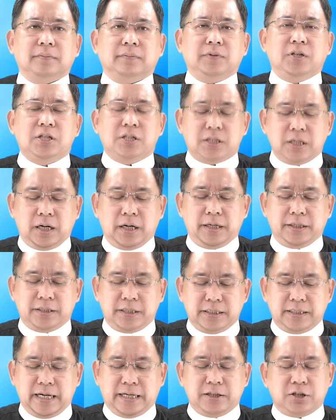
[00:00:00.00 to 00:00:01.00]
nước trời
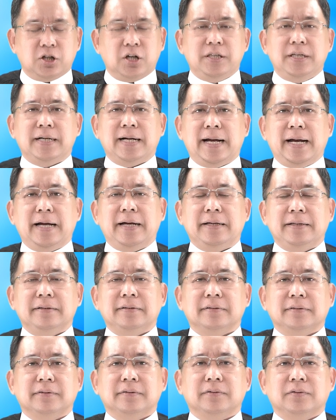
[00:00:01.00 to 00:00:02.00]
chỉ dành cho những ai
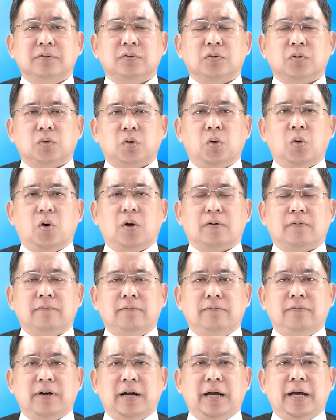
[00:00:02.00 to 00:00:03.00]

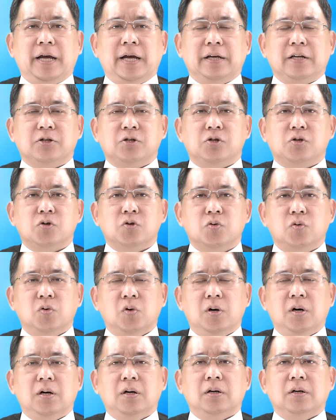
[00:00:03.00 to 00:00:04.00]
thuộc về
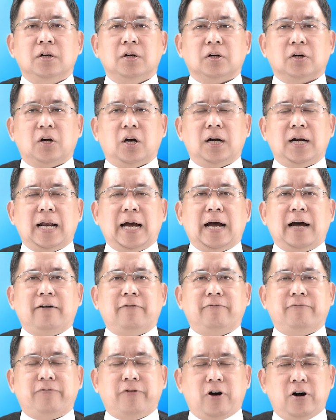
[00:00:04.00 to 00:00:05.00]
Chúa đó là
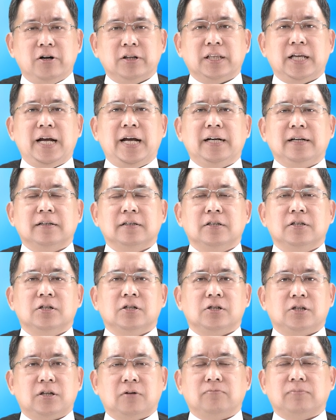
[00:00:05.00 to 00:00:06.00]
phó thác
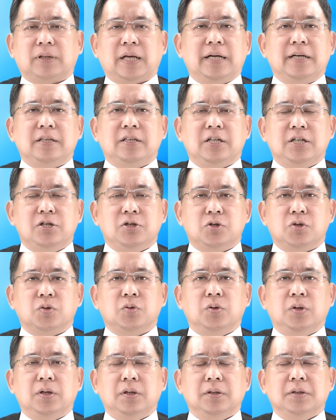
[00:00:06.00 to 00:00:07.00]
trong tay Thiên
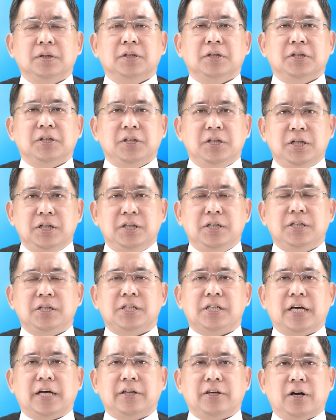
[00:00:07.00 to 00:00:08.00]
Chúa như những
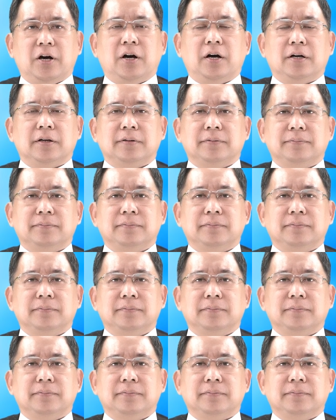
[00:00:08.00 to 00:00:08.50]
trẻ nhỏ.